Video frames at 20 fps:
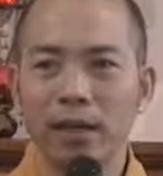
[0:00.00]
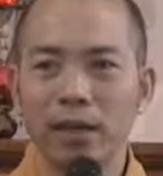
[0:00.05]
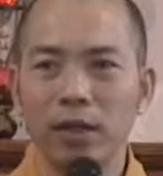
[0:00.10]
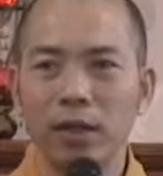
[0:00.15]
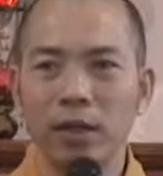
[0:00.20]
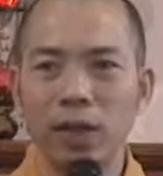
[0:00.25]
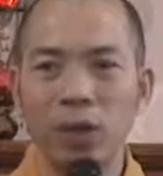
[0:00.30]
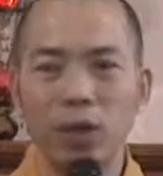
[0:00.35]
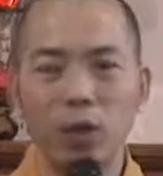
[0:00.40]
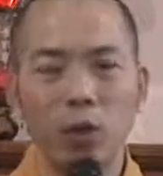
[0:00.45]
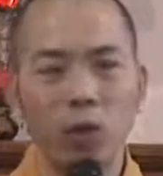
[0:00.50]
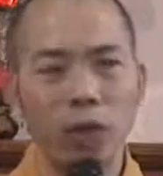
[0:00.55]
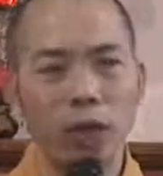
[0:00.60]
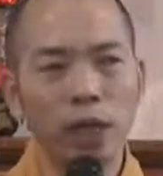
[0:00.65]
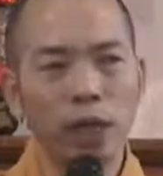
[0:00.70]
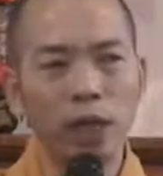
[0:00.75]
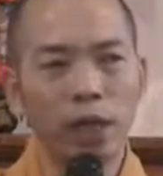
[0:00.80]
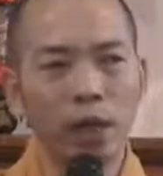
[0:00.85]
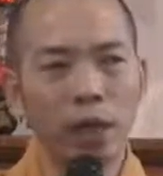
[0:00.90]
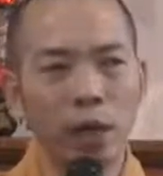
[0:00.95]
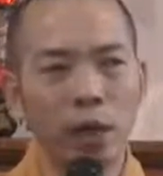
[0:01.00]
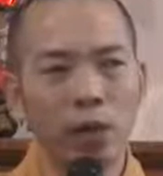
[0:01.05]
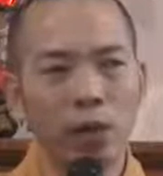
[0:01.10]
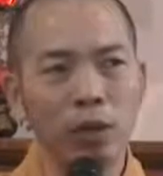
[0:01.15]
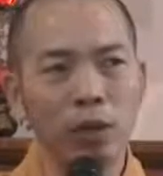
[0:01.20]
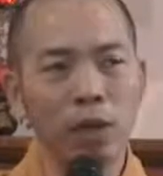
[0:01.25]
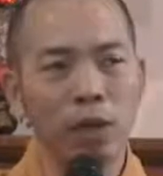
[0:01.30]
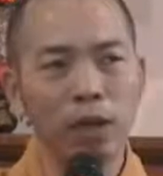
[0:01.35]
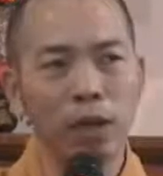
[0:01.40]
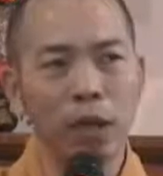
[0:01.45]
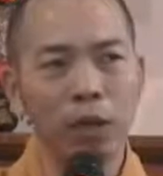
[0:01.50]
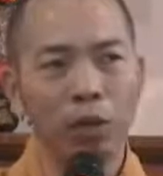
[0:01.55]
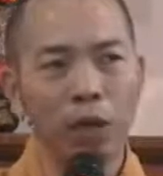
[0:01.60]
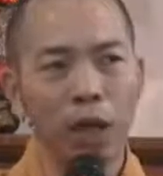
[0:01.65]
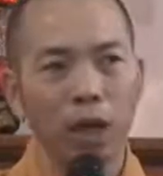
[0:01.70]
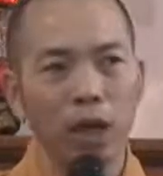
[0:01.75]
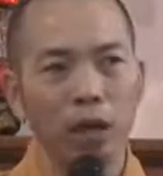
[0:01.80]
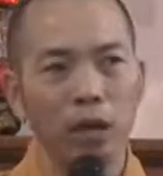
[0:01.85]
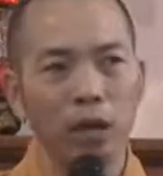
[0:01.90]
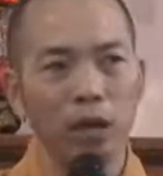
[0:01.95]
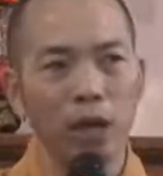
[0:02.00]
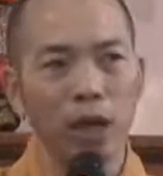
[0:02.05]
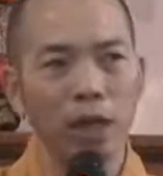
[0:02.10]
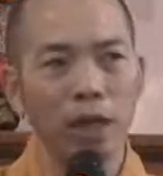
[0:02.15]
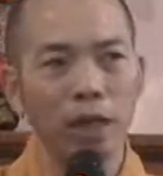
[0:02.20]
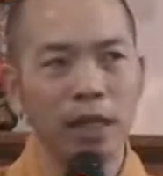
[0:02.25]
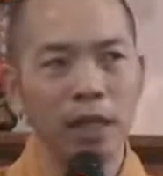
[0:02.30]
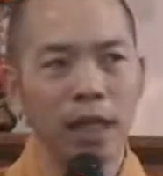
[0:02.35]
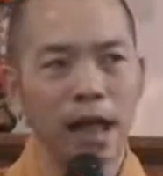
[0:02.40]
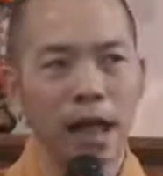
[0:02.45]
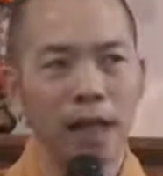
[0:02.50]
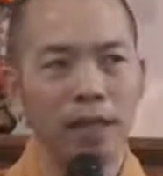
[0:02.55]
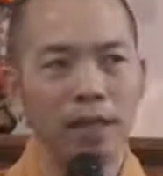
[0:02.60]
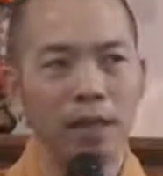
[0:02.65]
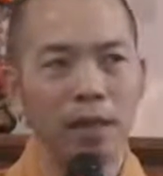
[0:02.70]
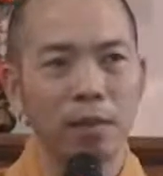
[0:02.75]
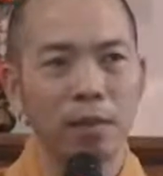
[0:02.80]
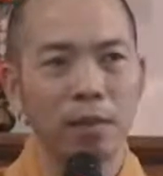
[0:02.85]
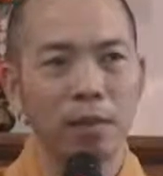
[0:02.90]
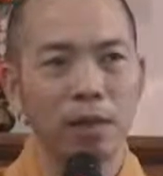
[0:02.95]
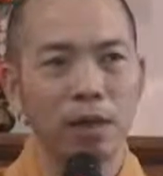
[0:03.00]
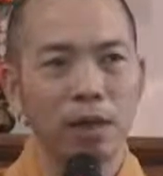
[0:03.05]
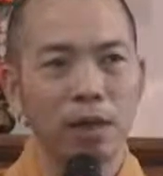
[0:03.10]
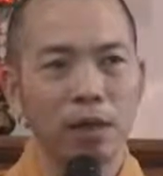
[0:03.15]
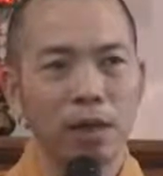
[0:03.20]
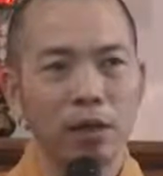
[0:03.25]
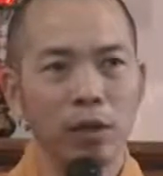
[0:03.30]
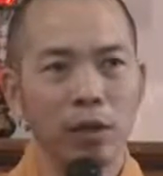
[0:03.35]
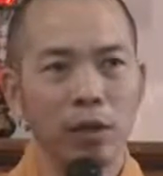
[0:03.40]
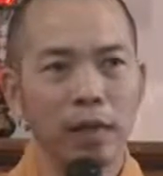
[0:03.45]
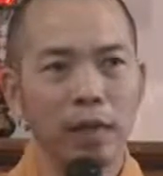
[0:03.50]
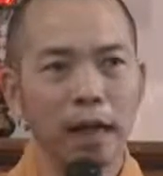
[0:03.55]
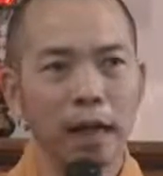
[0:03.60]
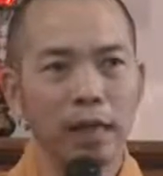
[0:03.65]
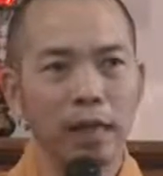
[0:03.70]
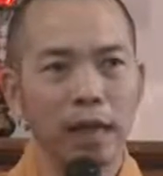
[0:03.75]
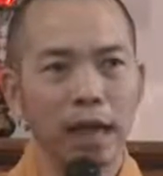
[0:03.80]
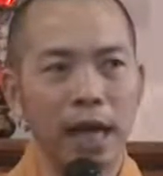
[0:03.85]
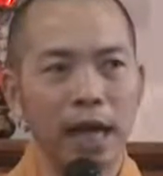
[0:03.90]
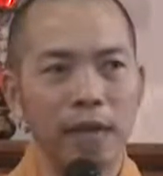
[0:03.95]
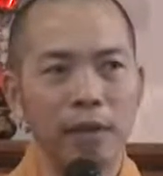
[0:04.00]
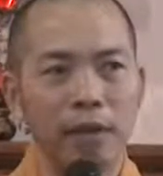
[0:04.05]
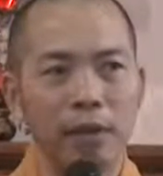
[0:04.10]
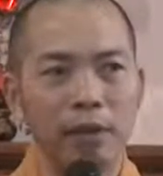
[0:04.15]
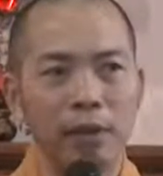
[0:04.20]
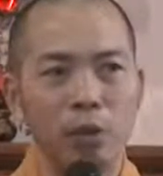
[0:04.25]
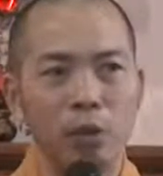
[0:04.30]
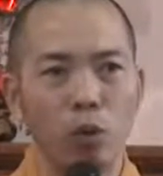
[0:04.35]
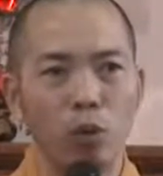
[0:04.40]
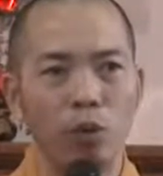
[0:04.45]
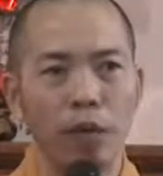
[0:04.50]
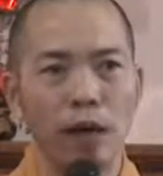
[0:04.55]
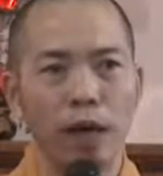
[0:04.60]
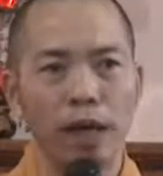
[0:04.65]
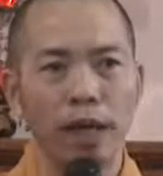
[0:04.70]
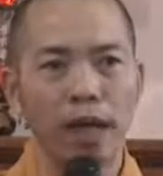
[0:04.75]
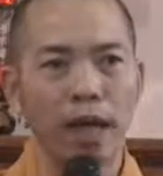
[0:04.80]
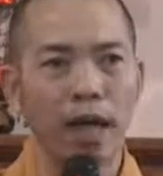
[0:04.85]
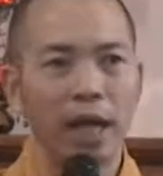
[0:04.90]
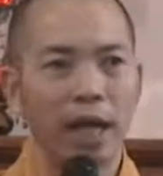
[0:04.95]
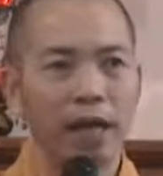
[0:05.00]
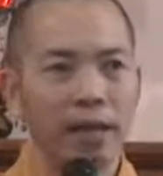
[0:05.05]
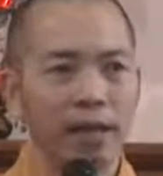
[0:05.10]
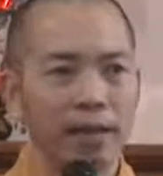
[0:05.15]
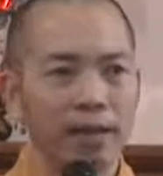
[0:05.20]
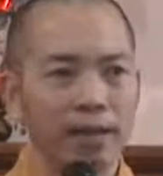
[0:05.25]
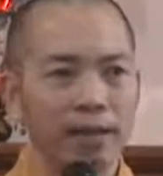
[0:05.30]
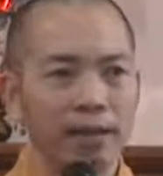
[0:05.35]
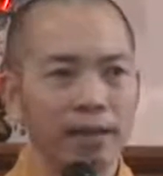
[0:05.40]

Cho nên cụ đi tới đâu, nơi nào cần đến giảng xong rồi văn dạy xong là cụ về ngay,